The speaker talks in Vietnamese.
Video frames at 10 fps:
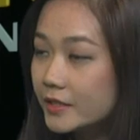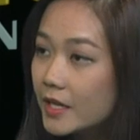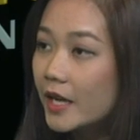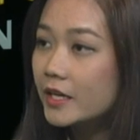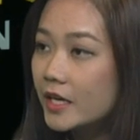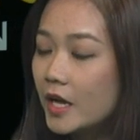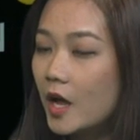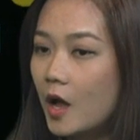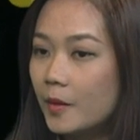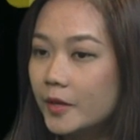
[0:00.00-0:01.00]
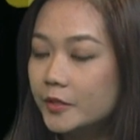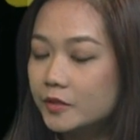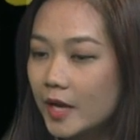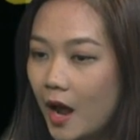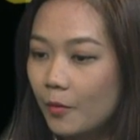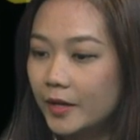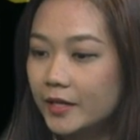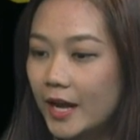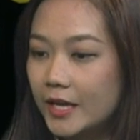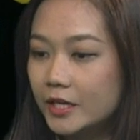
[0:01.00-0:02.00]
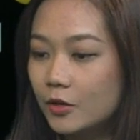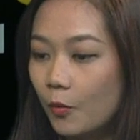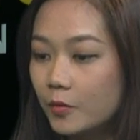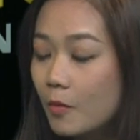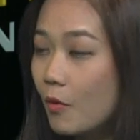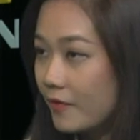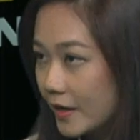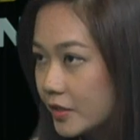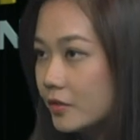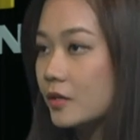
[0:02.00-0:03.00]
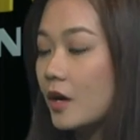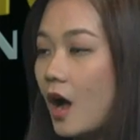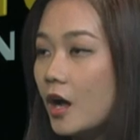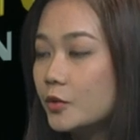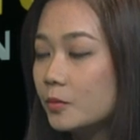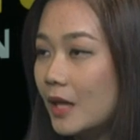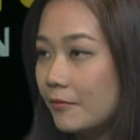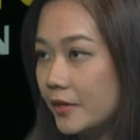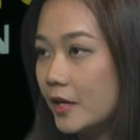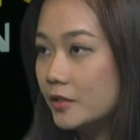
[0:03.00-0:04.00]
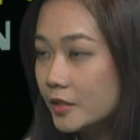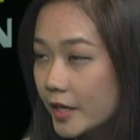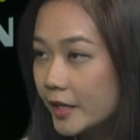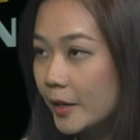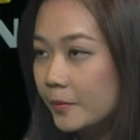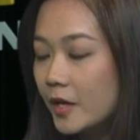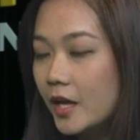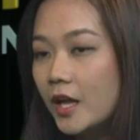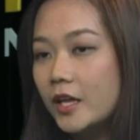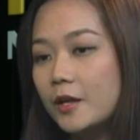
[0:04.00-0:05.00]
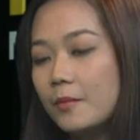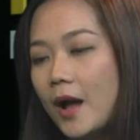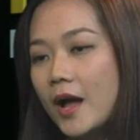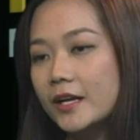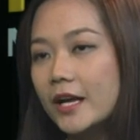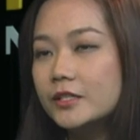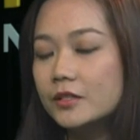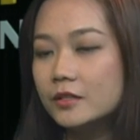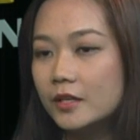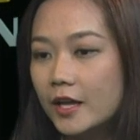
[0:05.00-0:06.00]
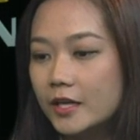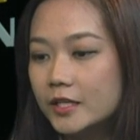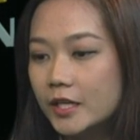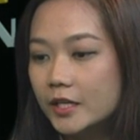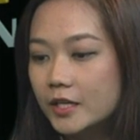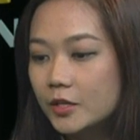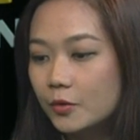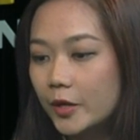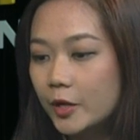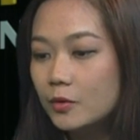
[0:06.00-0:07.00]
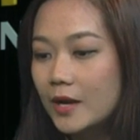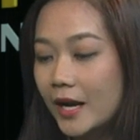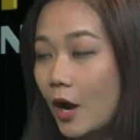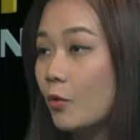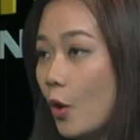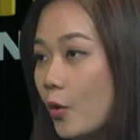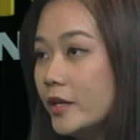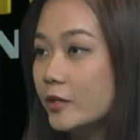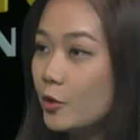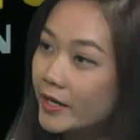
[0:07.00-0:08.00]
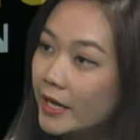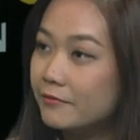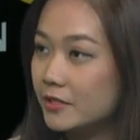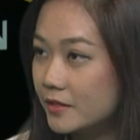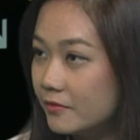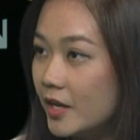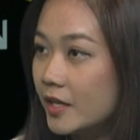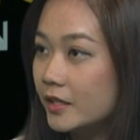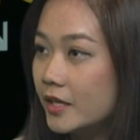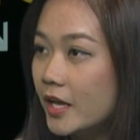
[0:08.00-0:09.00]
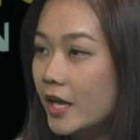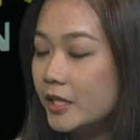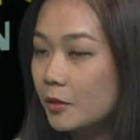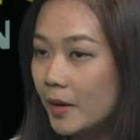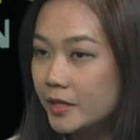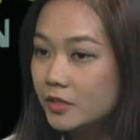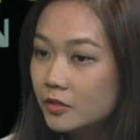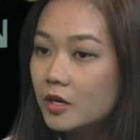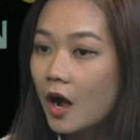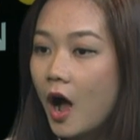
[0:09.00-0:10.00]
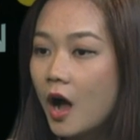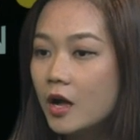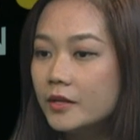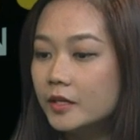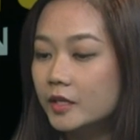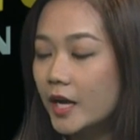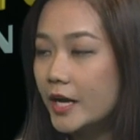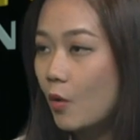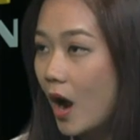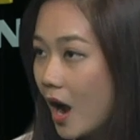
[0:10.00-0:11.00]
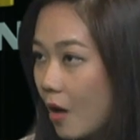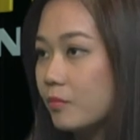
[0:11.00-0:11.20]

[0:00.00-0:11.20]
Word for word: xác. À, ờ, các trường đại học hiện nay cũng có một vài trường có trung tâm về định hướng nghề nghiệp nhưng mà các trường thì chỉ chủ yếu là cầu nối giữa doanh nghiệp và sinh viên ừ. nhưng mà chưa có những cái khóa học